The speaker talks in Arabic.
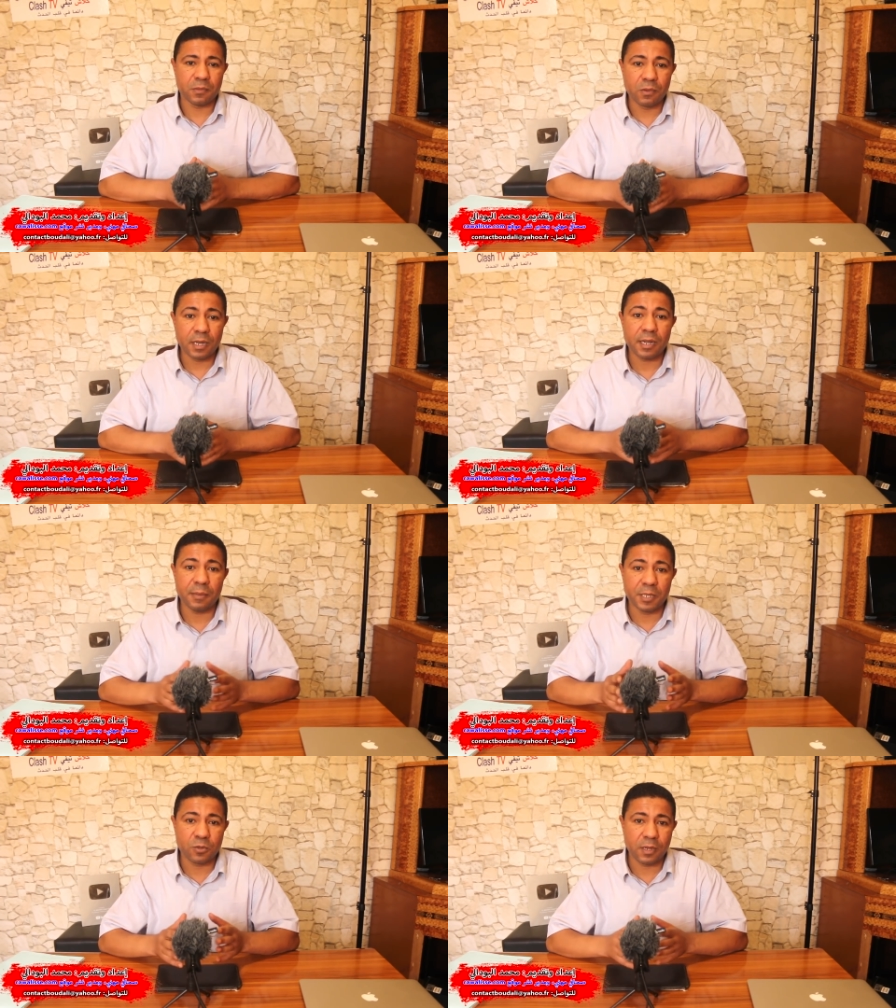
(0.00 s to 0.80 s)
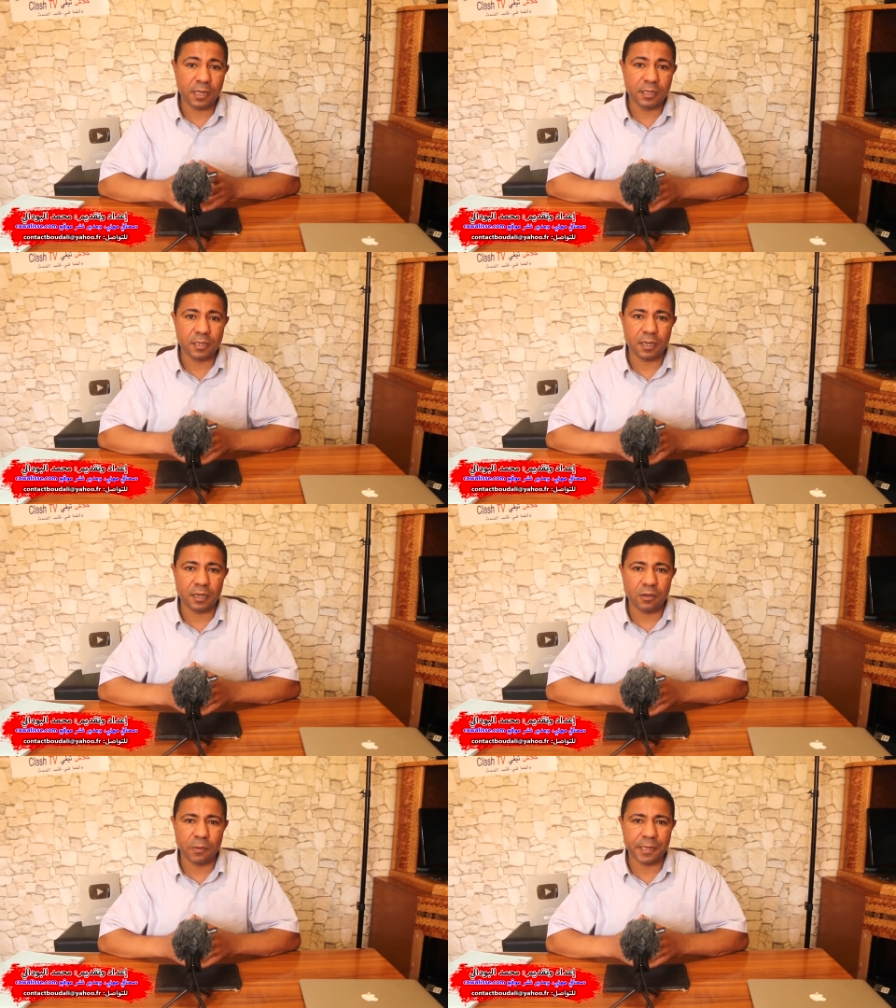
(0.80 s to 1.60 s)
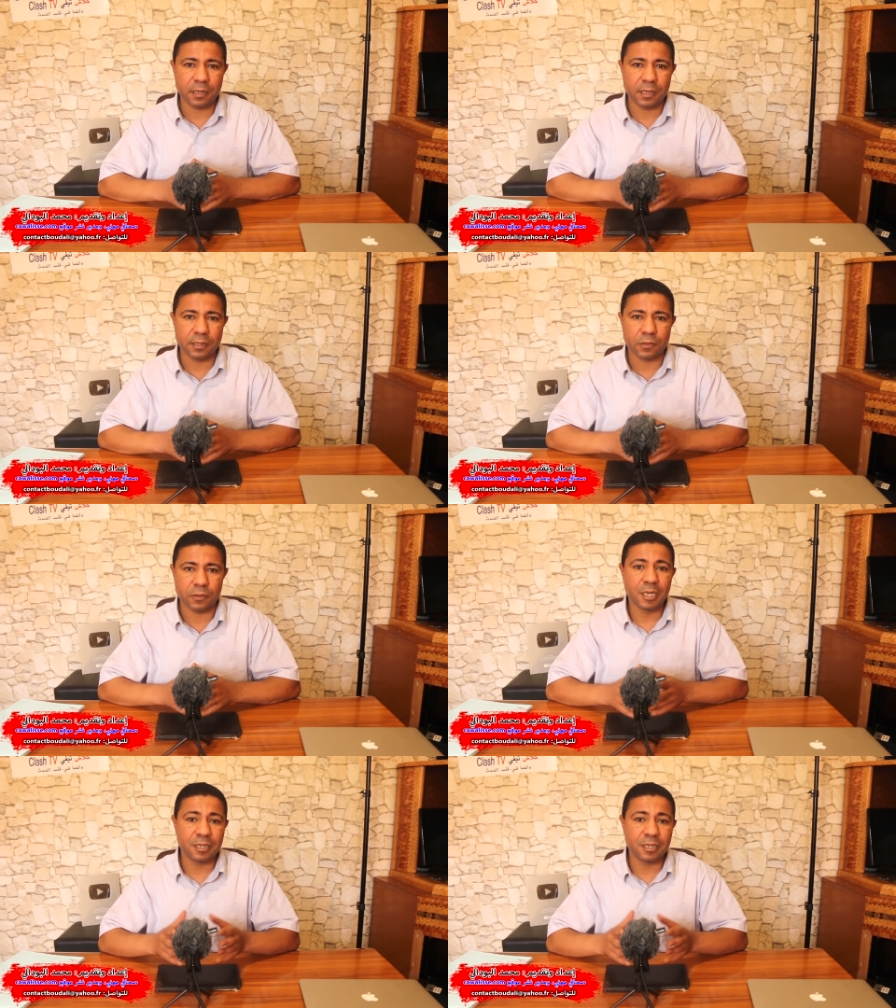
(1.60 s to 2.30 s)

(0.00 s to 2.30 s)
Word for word: ورحمة الله تعالى وبركاته